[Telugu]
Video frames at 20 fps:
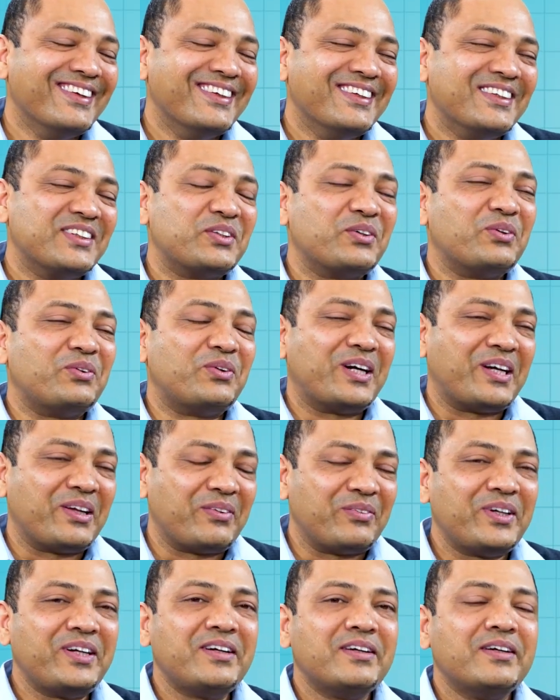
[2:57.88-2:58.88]
సో వాట్
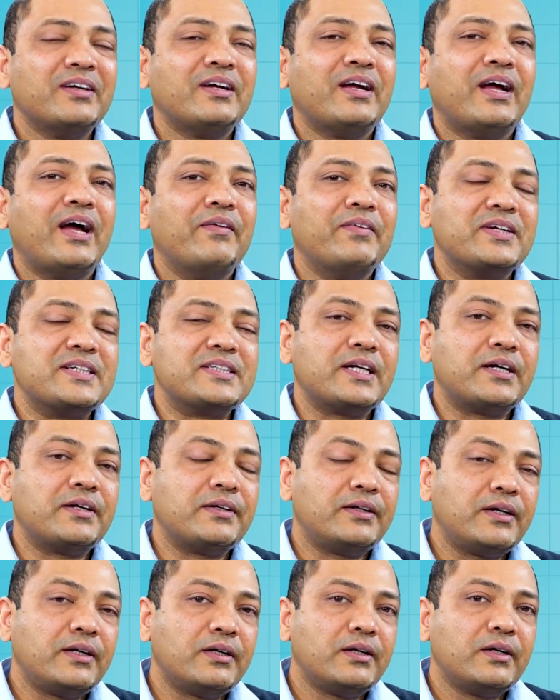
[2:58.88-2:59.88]
ఎవర్ హ్యావింగ్ సెట్
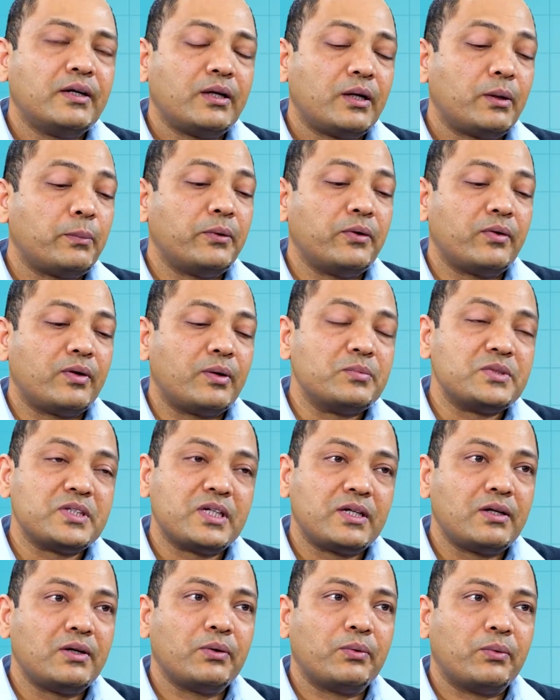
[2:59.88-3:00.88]
దట్ ఇప్పుడు
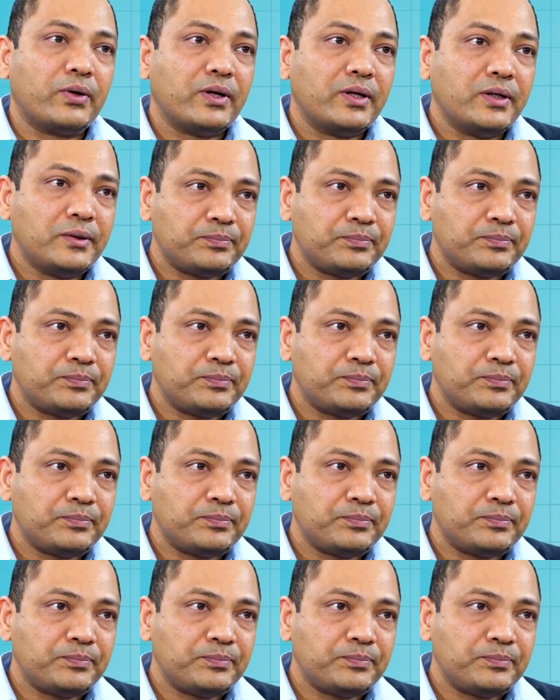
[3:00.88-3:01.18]
రంజాన్లో కూడా